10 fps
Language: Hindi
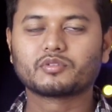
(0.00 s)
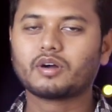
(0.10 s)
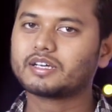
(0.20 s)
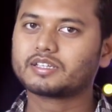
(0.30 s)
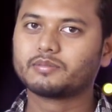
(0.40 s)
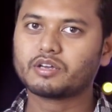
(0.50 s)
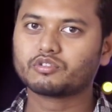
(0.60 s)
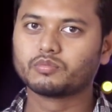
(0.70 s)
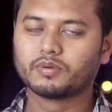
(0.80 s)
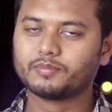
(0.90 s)
स्वागत है मैं हूं
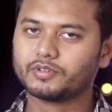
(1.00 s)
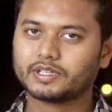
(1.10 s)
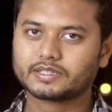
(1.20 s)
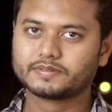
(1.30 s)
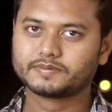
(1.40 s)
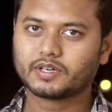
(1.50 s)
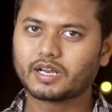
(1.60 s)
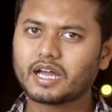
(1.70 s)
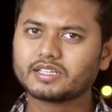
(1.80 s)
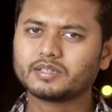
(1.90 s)
शुभम मोदक
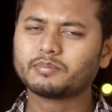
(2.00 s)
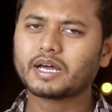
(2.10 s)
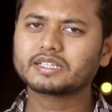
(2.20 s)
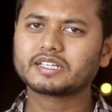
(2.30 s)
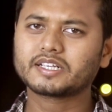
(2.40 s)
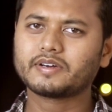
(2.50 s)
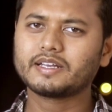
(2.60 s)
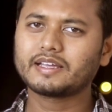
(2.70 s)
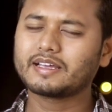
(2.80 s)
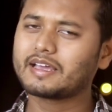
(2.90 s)
और आज हम बात करने
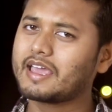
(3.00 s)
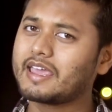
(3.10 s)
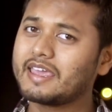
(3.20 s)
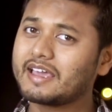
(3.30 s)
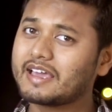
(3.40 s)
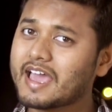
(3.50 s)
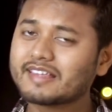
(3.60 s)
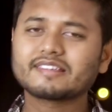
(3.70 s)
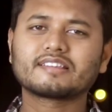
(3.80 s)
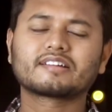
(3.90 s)
वाले एक
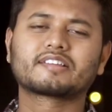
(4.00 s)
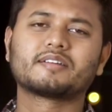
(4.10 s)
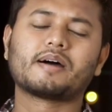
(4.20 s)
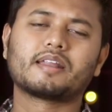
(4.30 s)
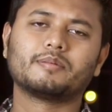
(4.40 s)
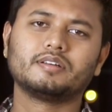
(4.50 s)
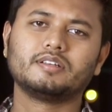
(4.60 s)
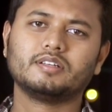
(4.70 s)
ऐसे शख्स के बारे में